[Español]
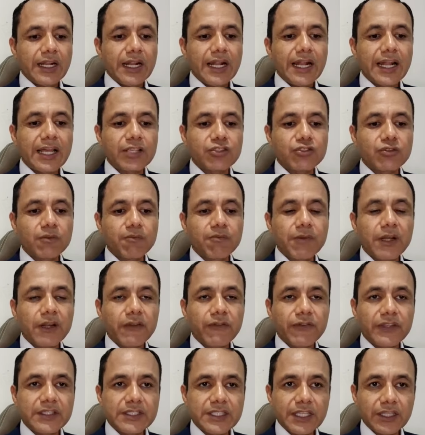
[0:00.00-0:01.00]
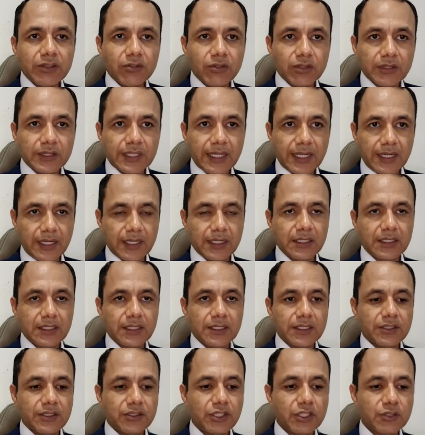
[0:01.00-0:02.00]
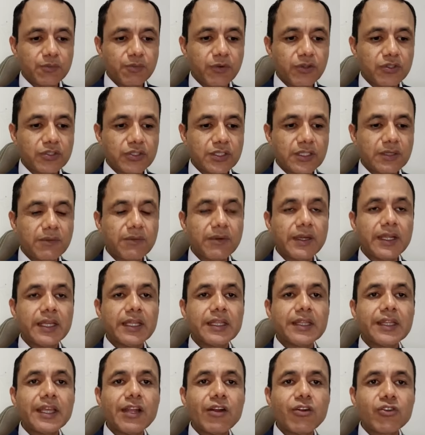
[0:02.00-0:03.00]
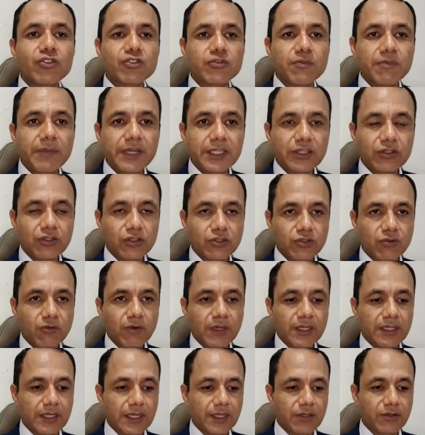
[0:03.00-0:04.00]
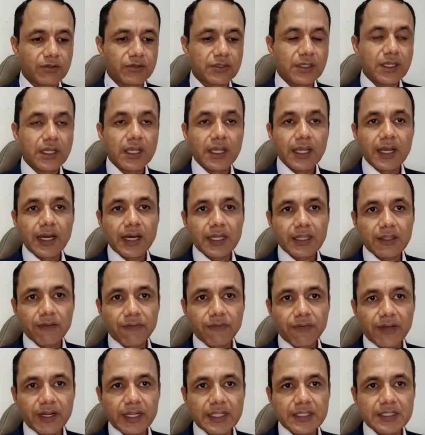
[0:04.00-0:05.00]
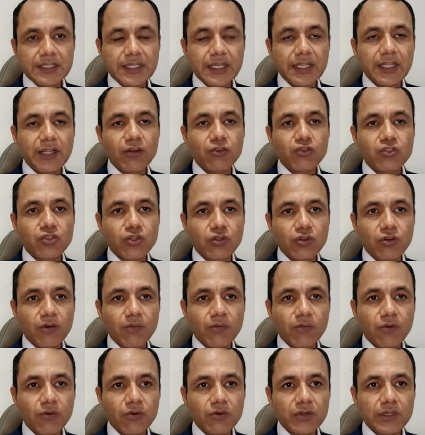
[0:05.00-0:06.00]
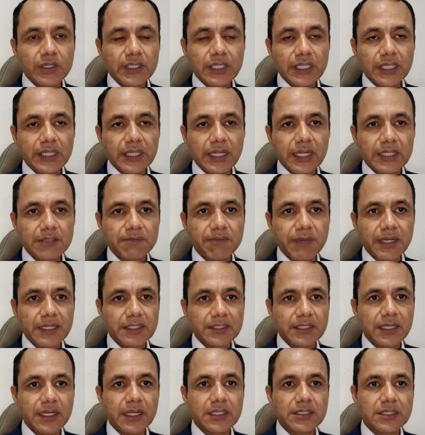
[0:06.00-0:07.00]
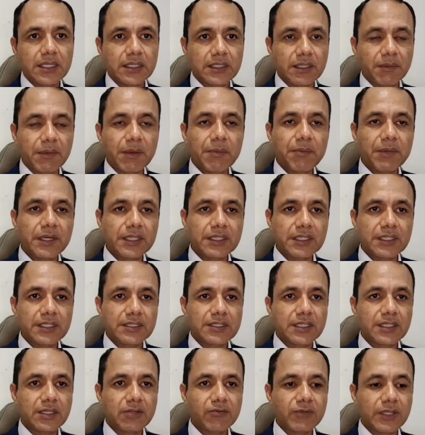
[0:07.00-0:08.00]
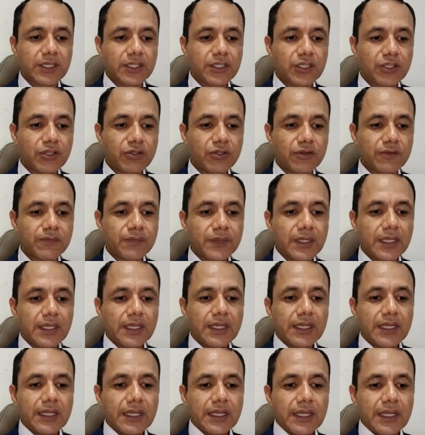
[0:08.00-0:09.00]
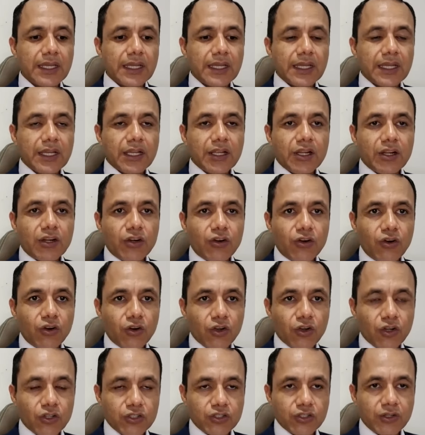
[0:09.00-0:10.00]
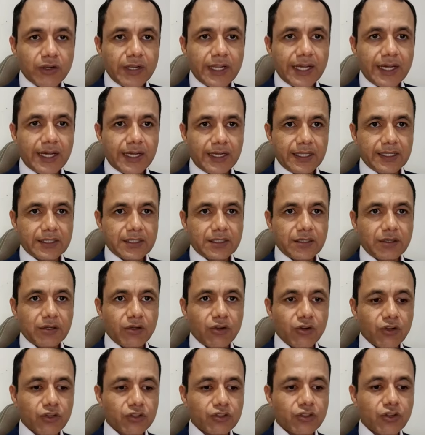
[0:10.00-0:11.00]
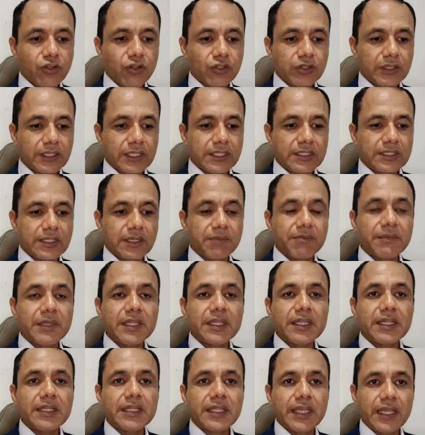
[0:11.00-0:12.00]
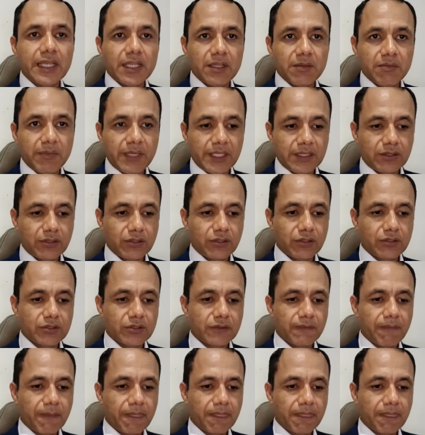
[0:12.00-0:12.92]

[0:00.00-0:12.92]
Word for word: la superficie total, si es posible, de los metros cuadrados. A diferencia del uso común y de las parcelas que también pertenecen a un ejido, los solares, los lotes se miden en metros.